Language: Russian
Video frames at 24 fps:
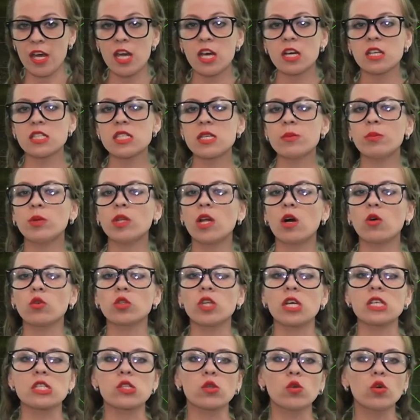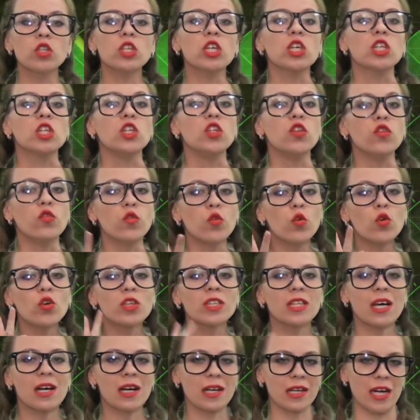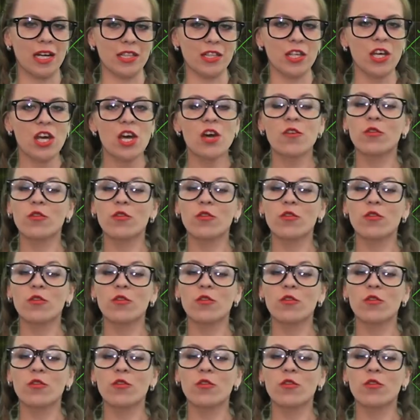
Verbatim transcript: где была удостоена двух наград,